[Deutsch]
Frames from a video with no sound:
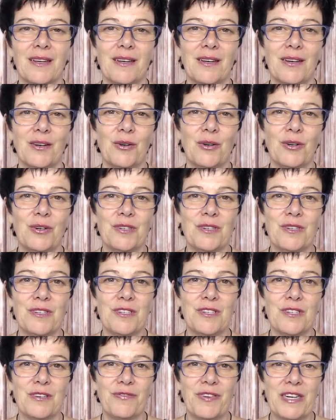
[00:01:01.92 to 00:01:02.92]

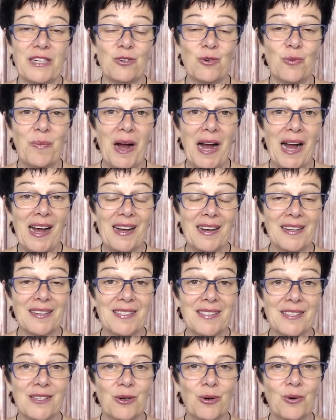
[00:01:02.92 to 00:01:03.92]
Und wenn du
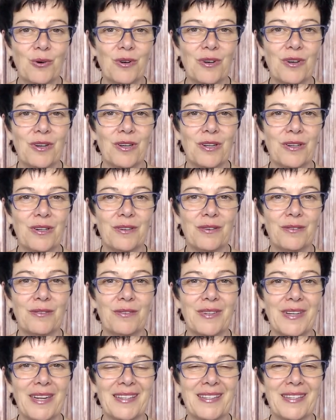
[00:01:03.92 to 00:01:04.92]
magst, guck,
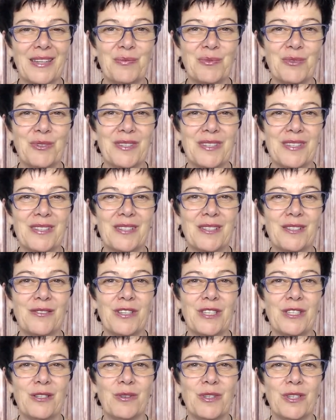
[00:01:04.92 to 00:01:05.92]
nachdem du dieses
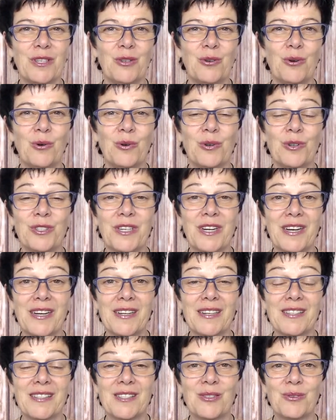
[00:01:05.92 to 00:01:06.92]
Video geguckt
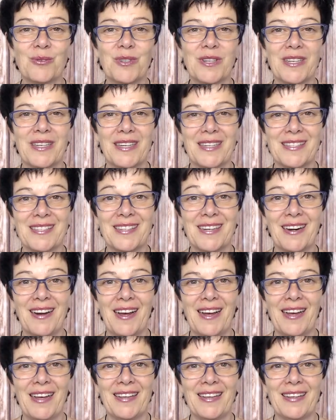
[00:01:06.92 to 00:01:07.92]
hast oder jetzt
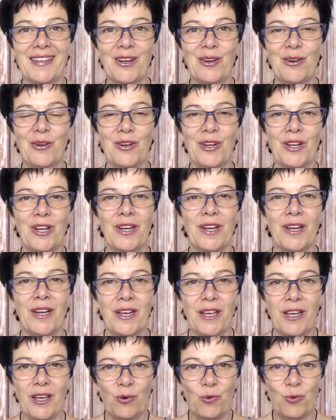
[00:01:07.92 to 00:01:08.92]
gleich auch
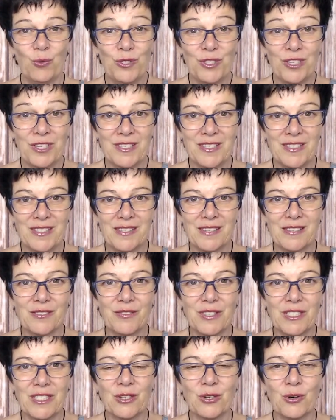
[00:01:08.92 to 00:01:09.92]
hier unter dieses
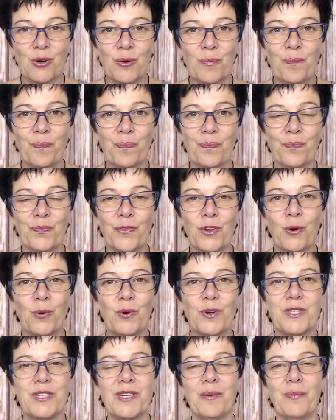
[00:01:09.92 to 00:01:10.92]
Video und
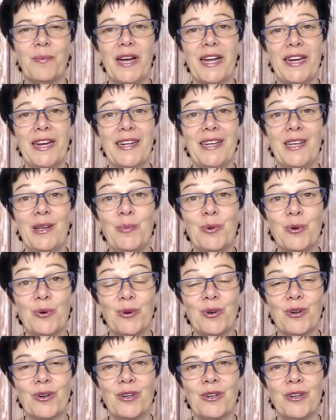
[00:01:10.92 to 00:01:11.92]
hol dir mein
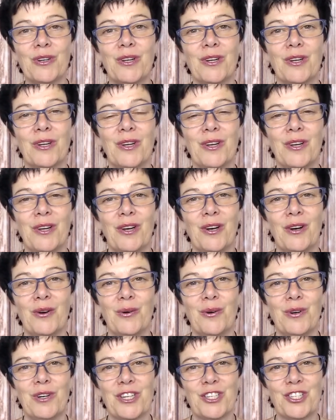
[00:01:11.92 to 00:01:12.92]
E-Book
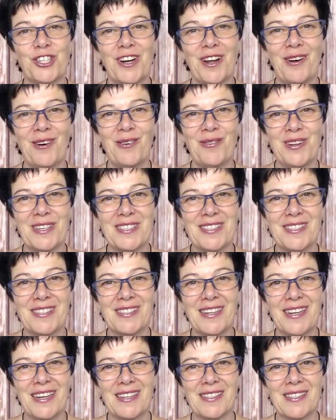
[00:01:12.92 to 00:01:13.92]
oder schau, was es
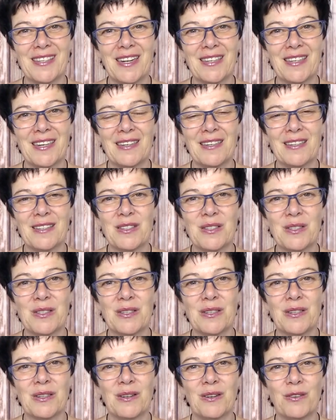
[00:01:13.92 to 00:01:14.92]
derzeit
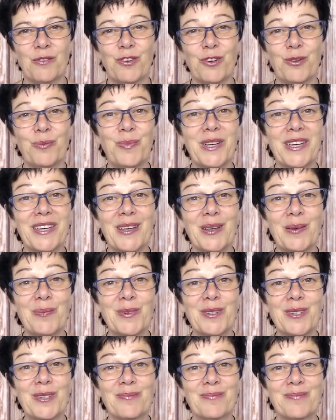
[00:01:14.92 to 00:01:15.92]
alles von mir gibt,